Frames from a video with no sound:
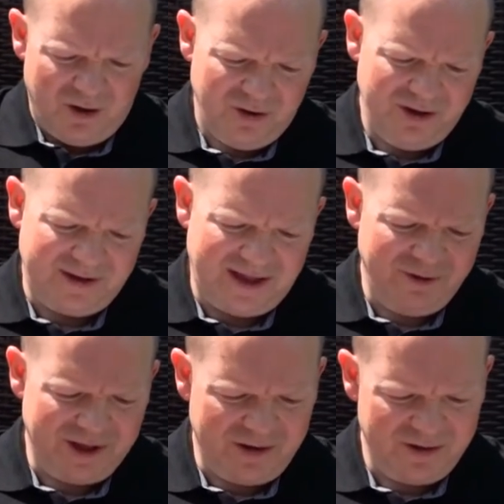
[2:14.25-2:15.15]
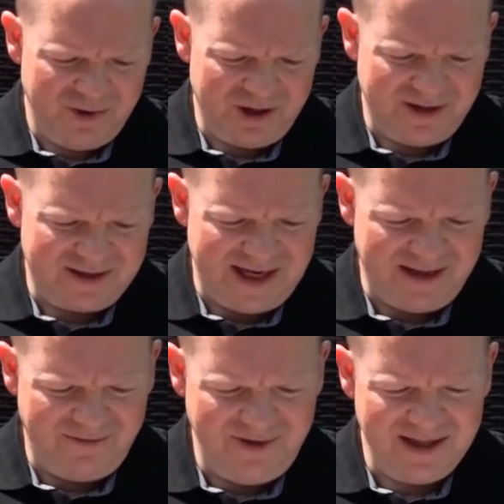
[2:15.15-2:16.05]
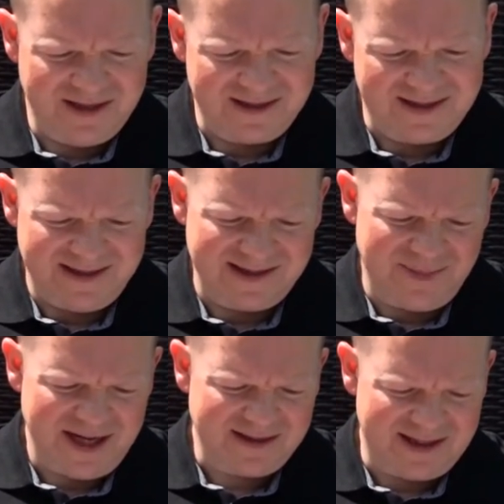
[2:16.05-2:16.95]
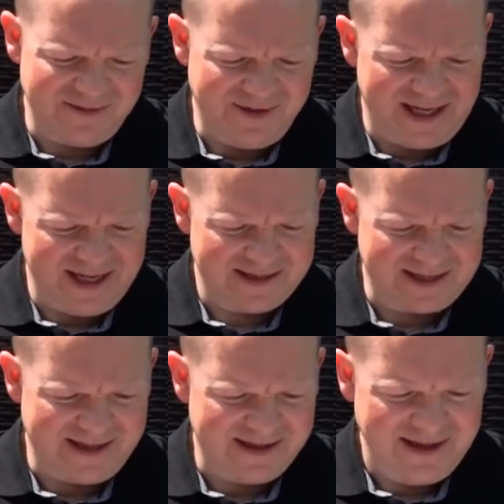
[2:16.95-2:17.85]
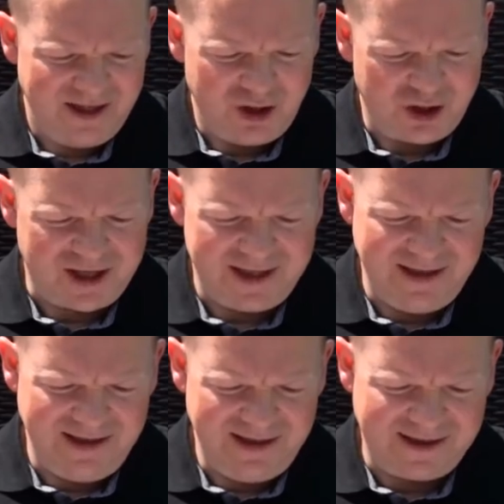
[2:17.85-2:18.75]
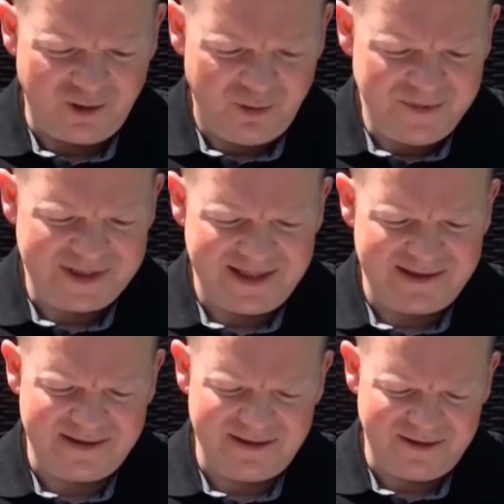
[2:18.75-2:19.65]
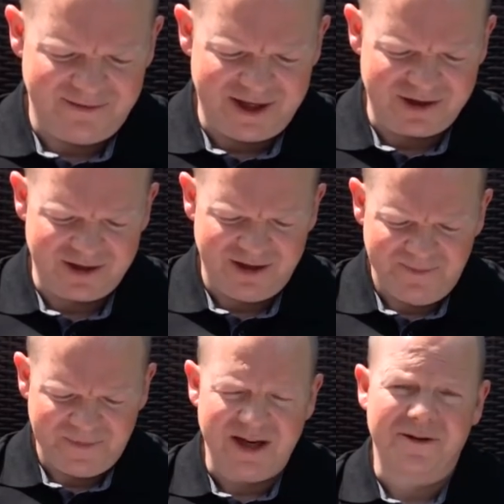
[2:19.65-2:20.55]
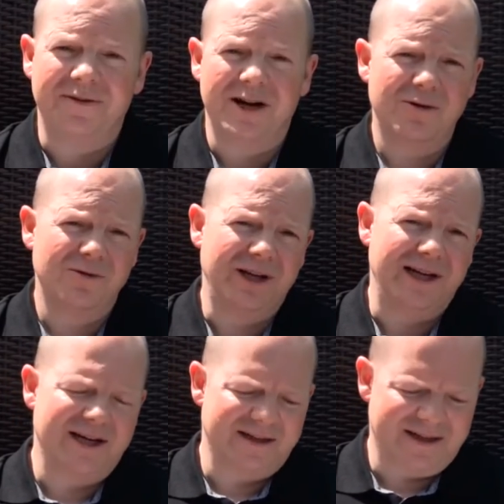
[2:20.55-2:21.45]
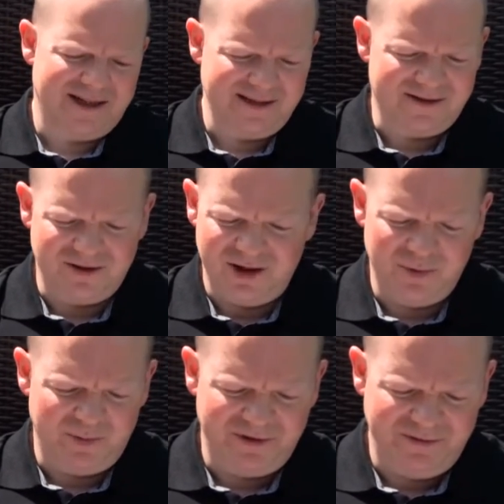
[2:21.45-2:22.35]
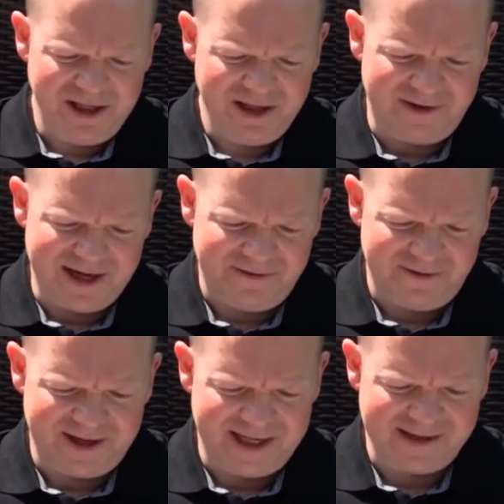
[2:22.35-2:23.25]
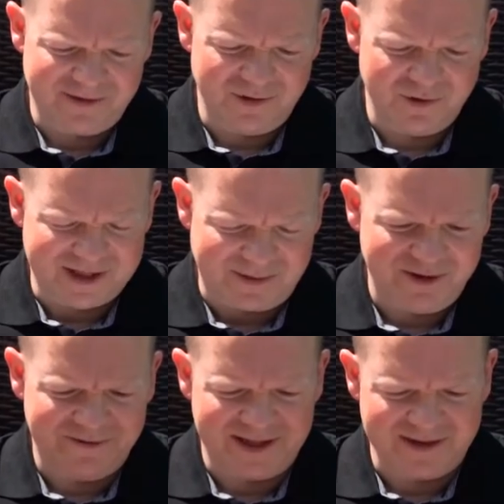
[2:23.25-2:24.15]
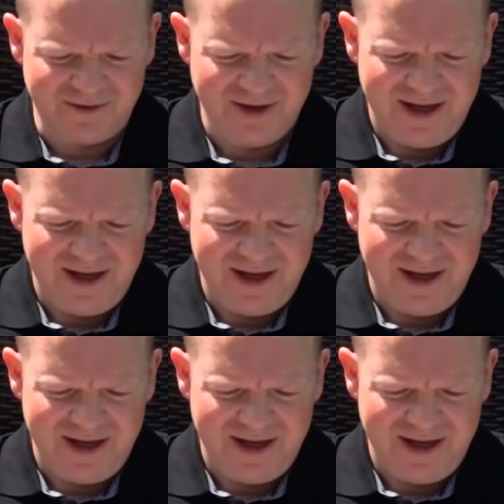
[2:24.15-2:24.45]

Und dann wird auch so ein bisschen gezeigt, wie er das Ganze macht, also wie er seine Strategien dann umsetzt, äh, welche Erfahrungen er da hat, äh, immer mit vielen Querverweisen und Zusammenfassungen.